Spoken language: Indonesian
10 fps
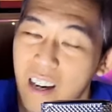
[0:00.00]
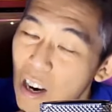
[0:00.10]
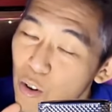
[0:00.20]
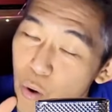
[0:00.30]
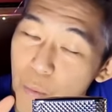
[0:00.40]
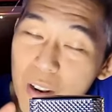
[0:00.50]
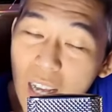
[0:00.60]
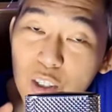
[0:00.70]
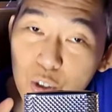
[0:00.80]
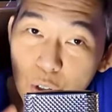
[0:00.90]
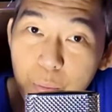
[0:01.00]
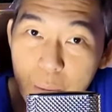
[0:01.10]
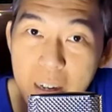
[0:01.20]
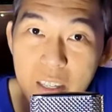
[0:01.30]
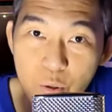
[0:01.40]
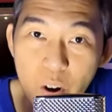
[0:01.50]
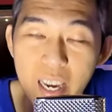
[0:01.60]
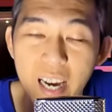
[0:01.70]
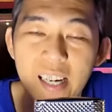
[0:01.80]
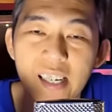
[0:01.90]
Kalau gue bilang jujur pribadi gue
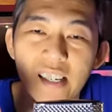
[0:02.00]
ya,